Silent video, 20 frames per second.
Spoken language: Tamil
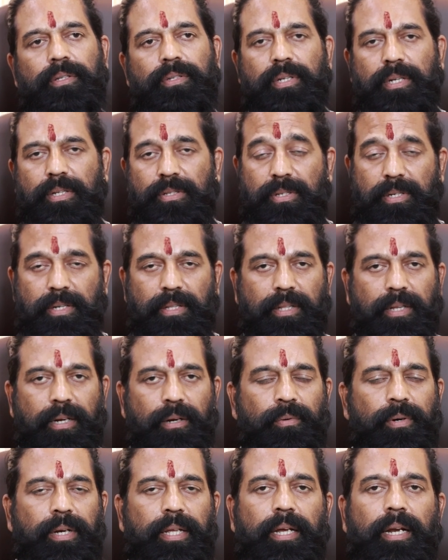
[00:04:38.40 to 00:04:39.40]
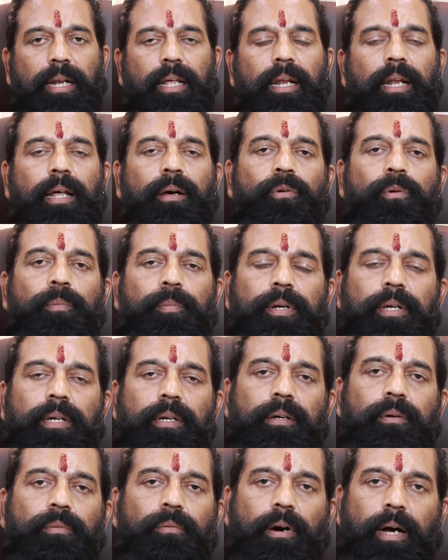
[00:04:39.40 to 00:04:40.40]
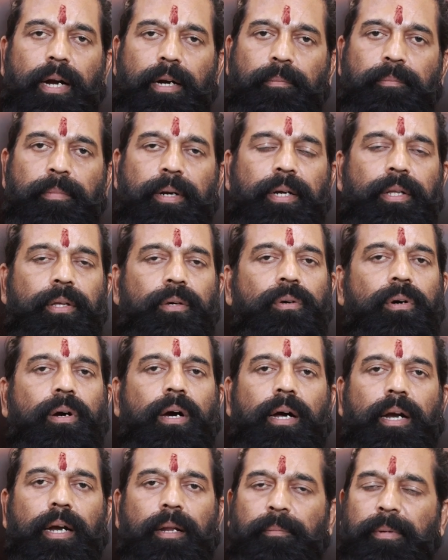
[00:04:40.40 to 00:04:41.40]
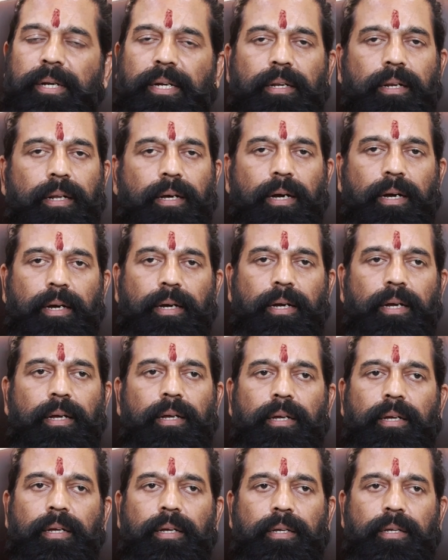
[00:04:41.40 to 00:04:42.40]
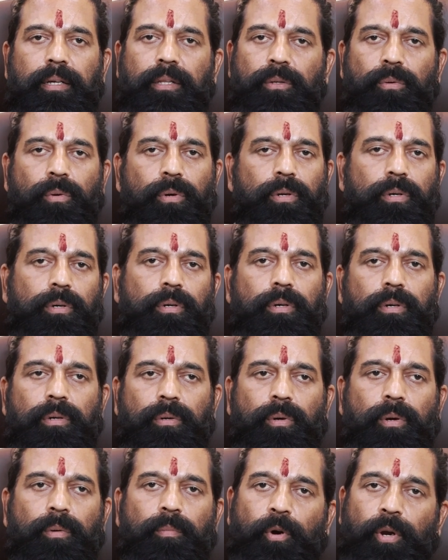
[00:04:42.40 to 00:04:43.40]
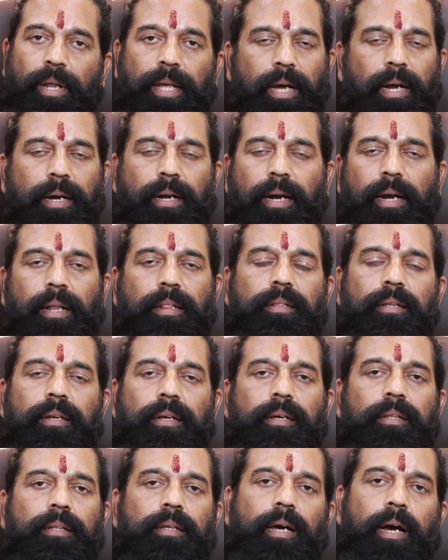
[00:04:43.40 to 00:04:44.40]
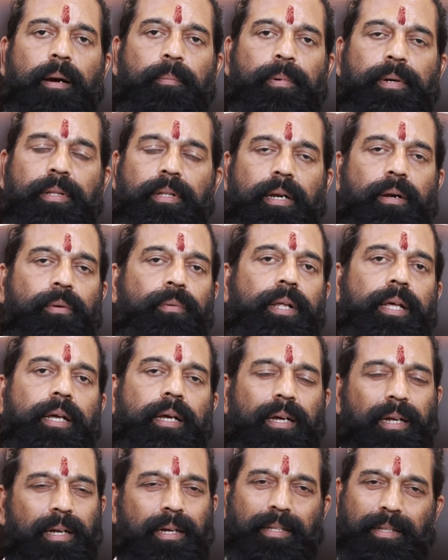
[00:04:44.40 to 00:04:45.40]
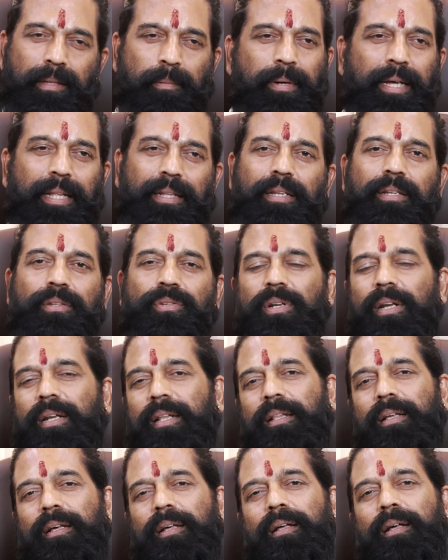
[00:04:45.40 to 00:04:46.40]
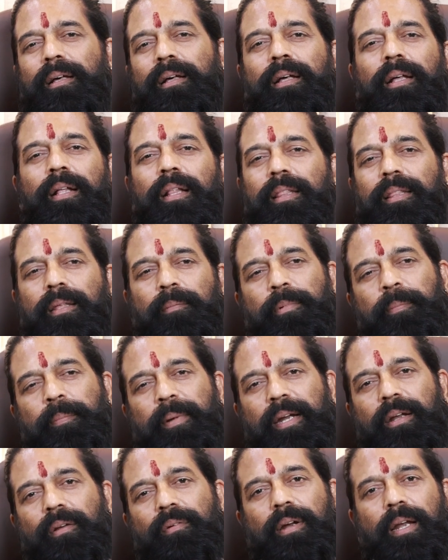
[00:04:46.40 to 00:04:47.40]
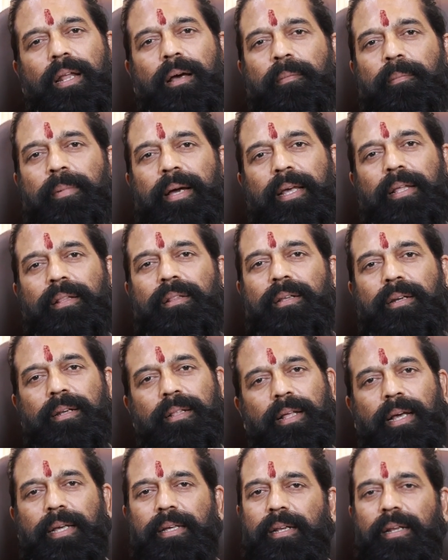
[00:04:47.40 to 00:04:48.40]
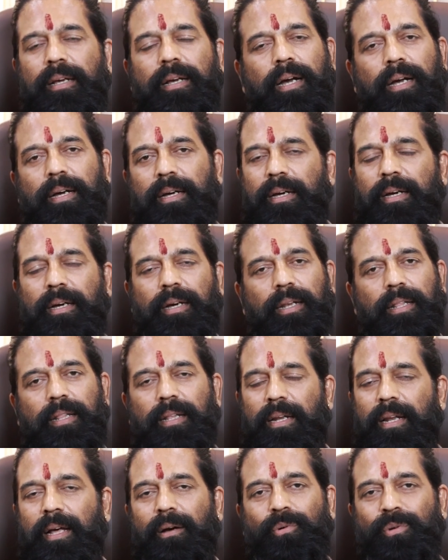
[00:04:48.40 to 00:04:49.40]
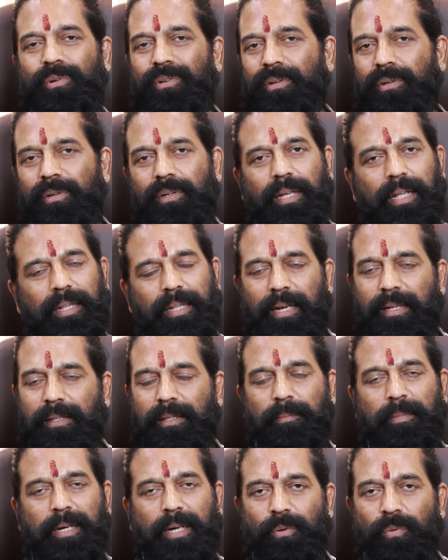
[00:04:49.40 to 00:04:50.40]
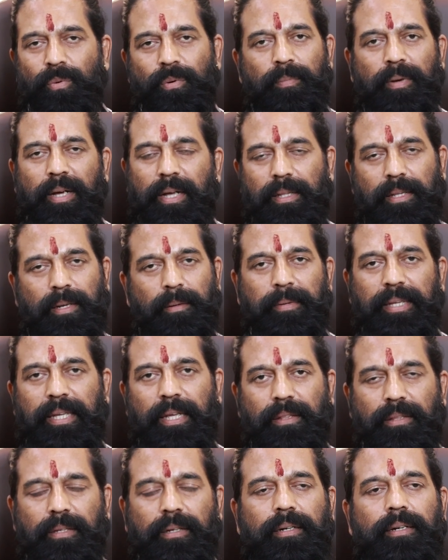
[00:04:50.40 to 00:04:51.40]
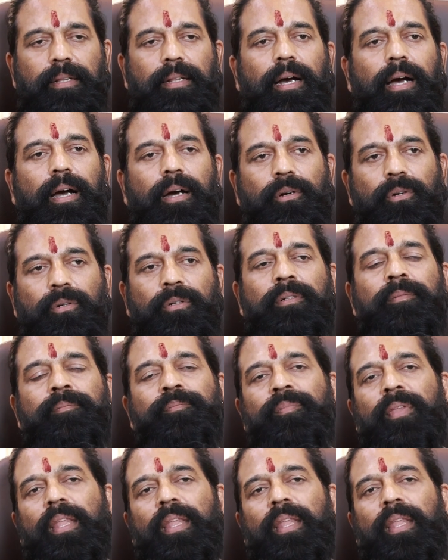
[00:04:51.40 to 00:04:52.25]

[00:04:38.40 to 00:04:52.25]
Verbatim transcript: சின்ன சின்ன இந்த ரவுடிகளை எல்லாம் கூப்பிட்டு வான் பண்ணியும் அனுப்பிட்டு இருக்காங்க இது ஒரு ஒரு முறையாக நடந்துருக்குது அப்போ இது ரவுடிக இந்த மாதிரி சொல்கிறத தப்பு பண்ணுறவங்களாம் பயந்துட்டு தான் இருக்காங்கங்கிறதெல்லாம் ஒரு யதார்த்தமான உண்மை அதை நம்ம ஏற்றுக்கிட்டு தான் ஆகணும்